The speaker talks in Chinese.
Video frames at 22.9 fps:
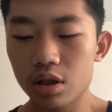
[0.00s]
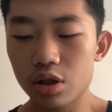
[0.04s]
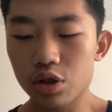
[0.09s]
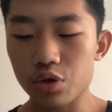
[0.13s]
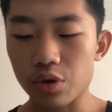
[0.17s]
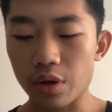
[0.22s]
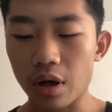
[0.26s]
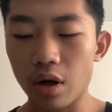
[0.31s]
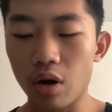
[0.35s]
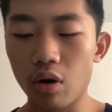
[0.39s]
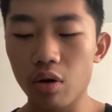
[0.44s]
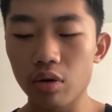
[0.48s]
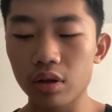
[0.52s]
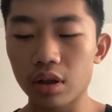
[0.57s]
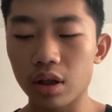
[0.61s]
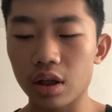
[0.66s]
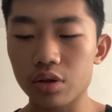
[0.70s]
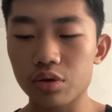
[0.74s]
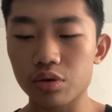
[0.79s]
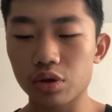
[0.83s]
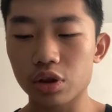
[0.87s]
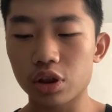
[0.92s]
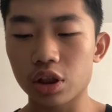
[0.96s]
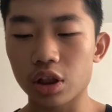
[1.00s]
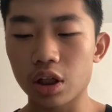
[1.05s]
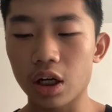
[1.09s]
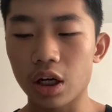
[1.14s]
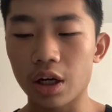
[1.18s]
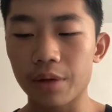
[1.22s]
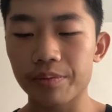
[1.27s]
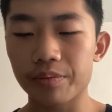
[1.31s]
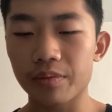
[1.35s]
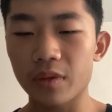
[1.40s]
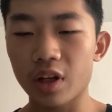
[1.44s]
随后呢，就
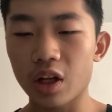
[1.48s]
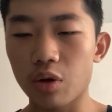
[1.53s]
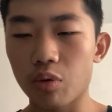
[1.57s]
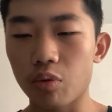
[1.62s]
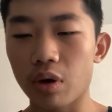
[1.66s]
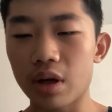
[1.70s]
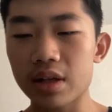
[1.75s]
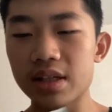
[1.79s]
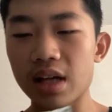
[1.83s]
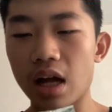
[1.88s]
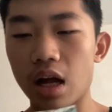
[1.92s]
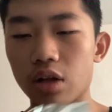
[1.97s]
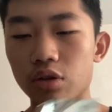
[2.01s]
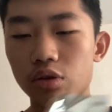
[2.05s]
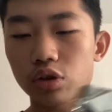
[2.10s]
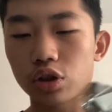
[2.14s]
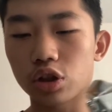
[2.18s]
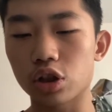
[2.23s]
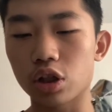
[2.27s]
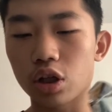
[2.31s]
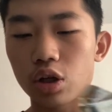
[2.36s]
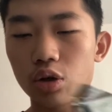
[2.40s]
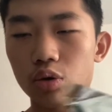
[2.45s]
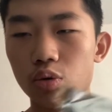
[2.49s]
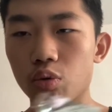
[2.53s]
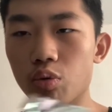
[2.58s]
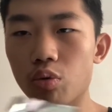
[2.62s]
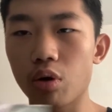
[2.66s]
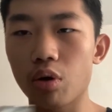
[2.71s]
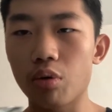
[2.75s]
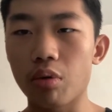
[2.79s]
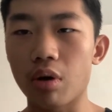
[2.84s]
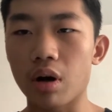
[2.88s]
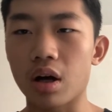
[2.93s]
是我想，就是如
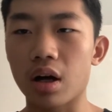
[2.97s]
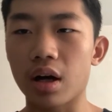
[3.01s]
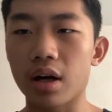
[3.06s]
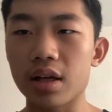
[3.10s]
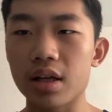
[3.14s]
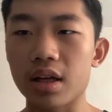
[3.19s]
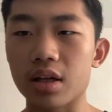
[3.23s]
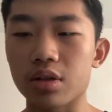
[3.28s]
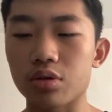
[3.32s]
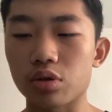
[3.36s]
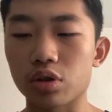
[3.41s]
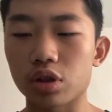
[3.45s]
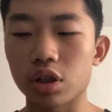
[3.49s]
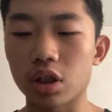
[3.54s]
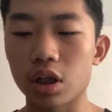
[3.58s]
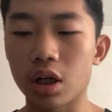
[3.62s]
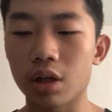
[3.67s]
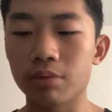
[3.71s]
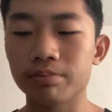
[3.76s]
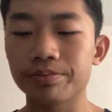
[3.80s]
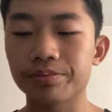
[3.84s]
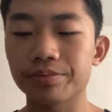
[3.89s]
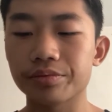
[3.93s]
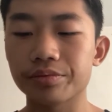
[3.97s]
果我可以，就是